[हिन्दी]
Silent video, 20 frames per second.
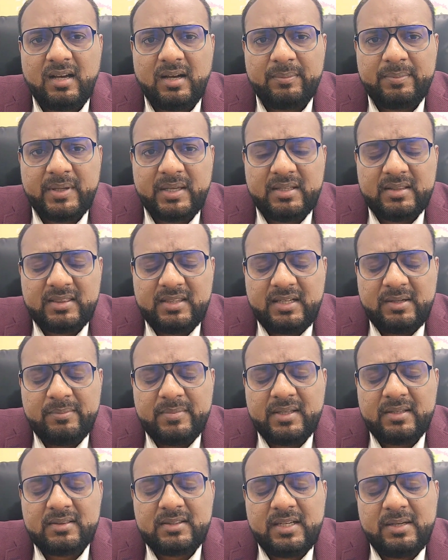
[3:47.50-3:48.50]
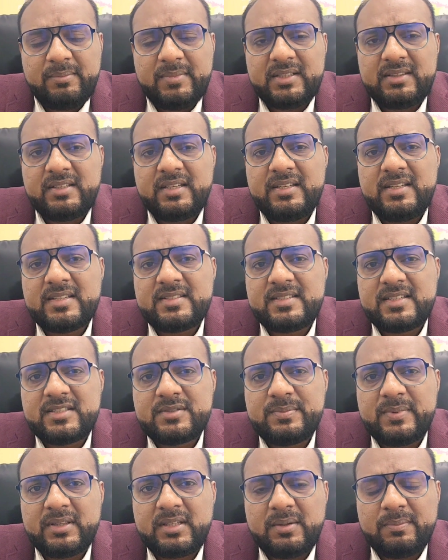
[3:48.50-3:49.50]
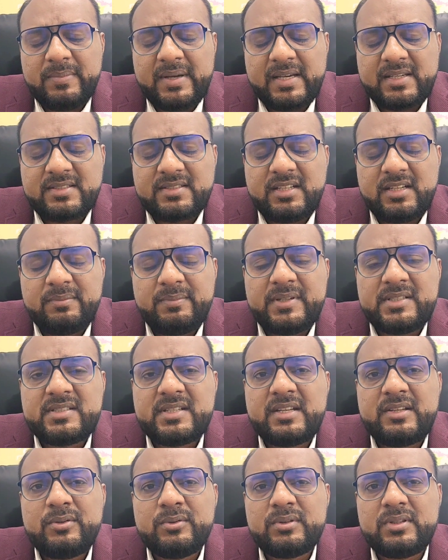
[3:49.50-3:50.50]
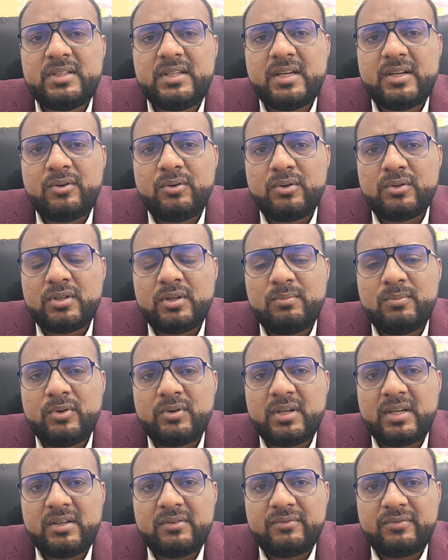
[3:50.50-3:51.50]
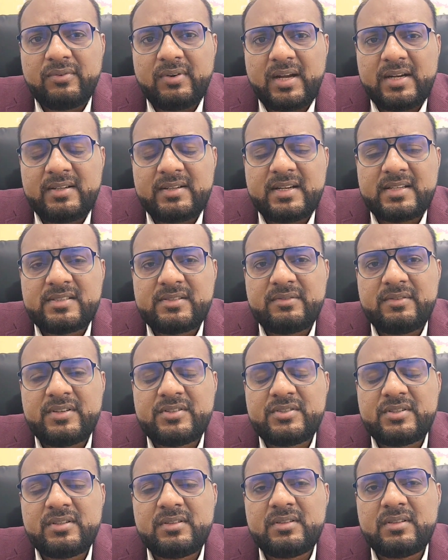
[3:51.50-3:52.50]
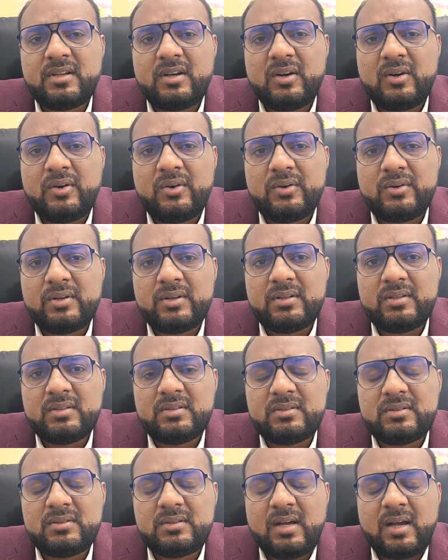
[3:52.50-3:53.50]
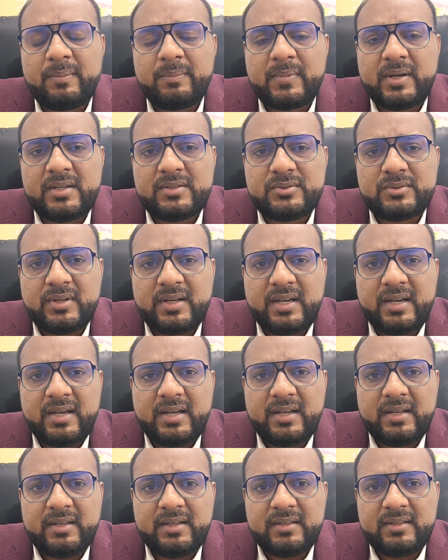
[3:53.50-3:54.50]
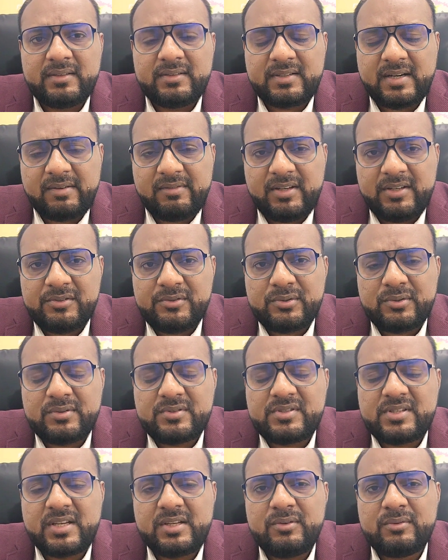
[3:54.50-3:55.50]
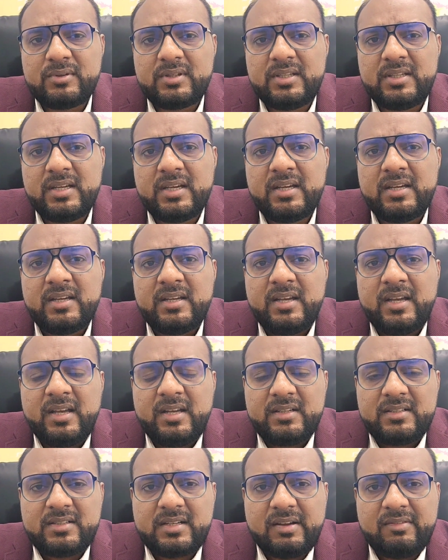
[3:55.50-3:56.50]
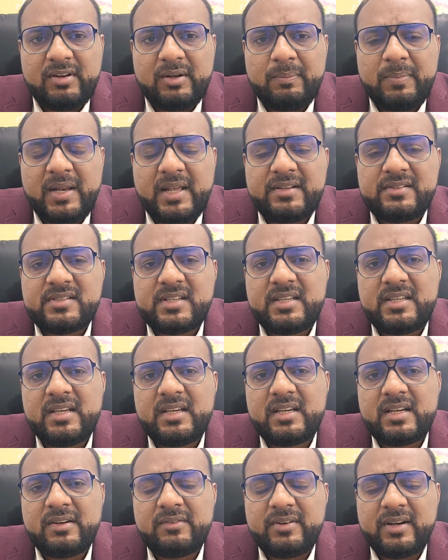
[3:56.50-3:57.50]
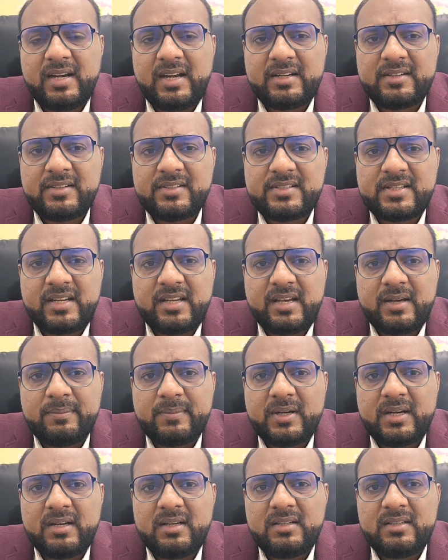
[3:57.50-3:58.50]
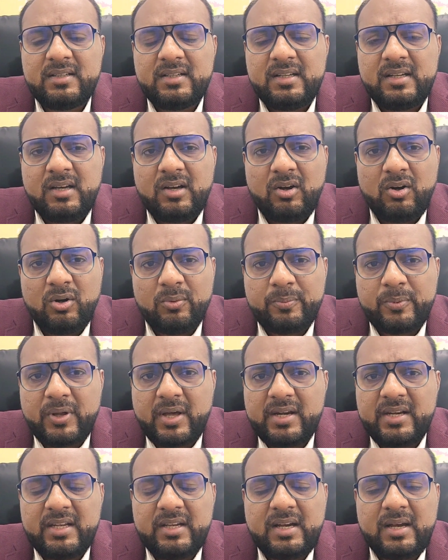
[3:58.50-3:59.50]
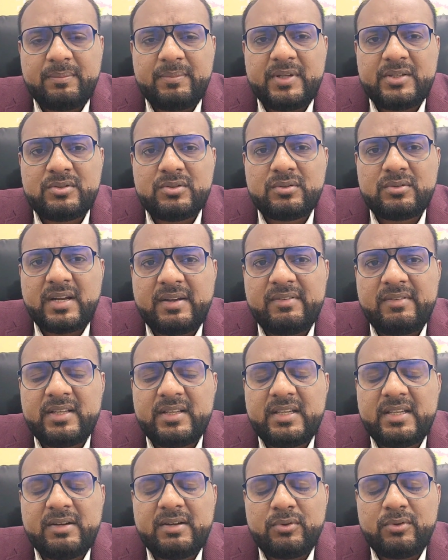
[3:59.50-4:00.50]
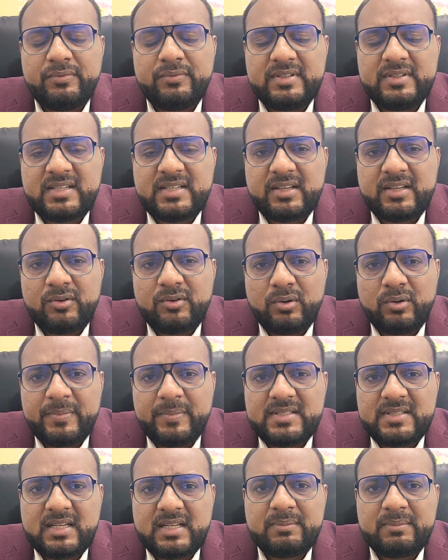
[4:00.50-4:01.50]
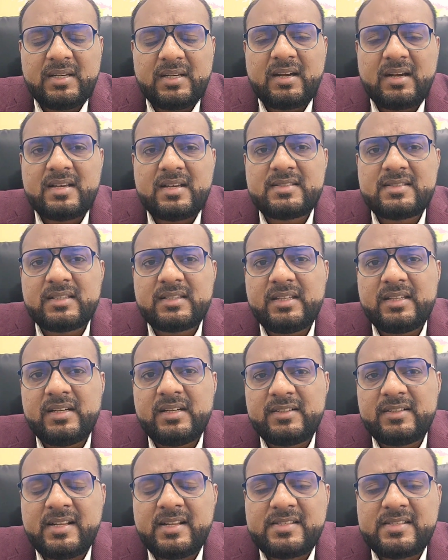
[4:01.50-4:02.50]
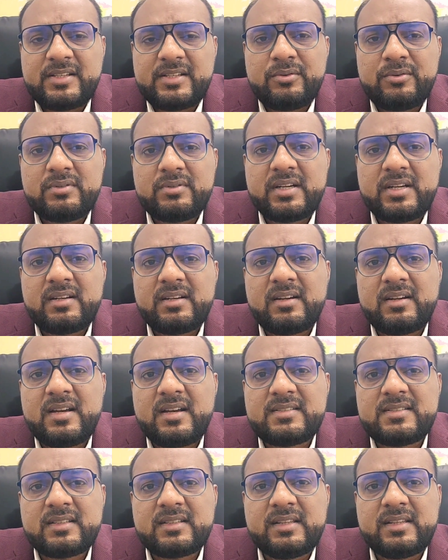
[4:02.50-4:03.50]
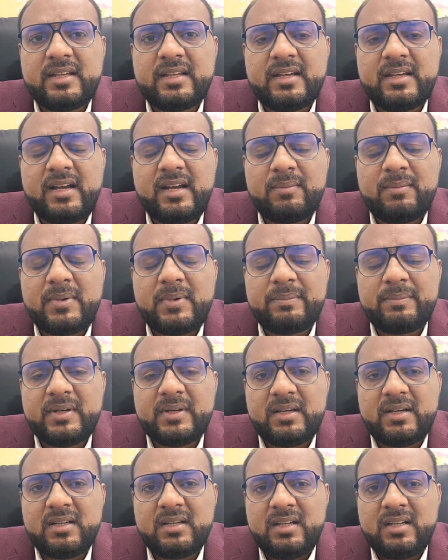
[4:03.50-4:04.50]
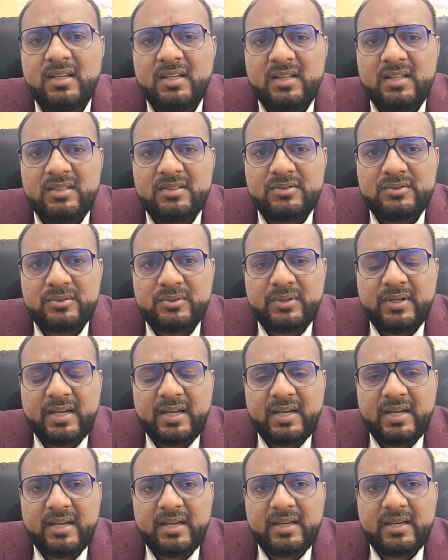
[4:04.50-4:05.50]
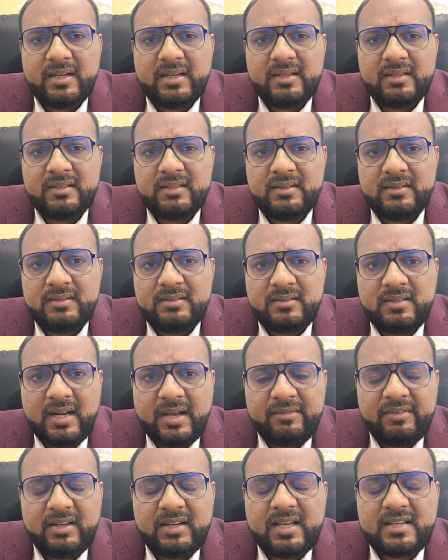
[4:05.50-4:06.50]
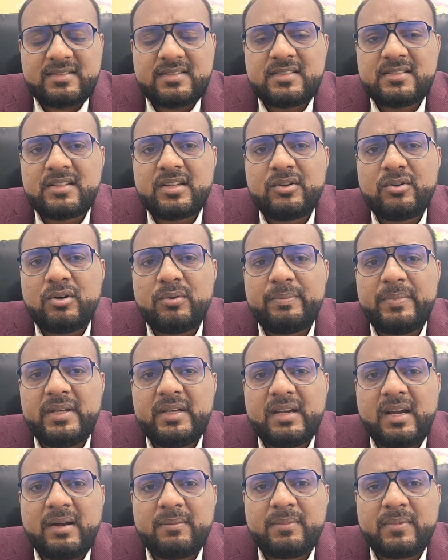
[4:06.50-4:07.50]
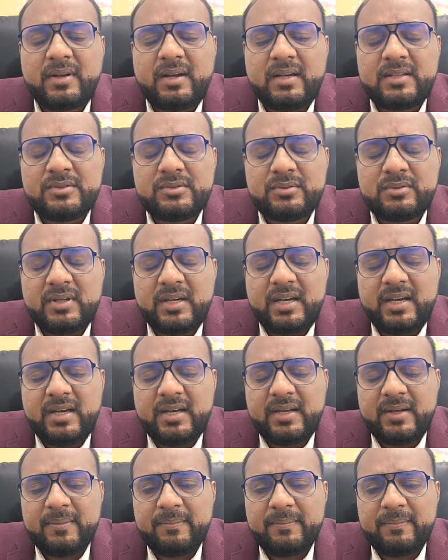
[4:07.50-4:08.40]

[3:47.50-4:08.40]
आपकी थ्री थ्री मंथ की या सिक्स मंथ की बैंक स्टेटमेंट चाहिए होती है होटल बुकिंग फ्लाइट रिजर्वेशन और uh, आपका जो है ट्रैवल इंश्योरेंस चाहिए होती है ट्रैवल प्लान चाहिए कवर लेटर चाहिए आपका और पुराने आपने जो ट्रैवल किया वो वीज़ा की कॉपी साथ में लगा सकते हैं टेनेंसी कॉन्ट्रैक्ट लगा सकते हैं आप अपना जो है ड्राइविंग लाइसेंस की कॉपी आपका जो है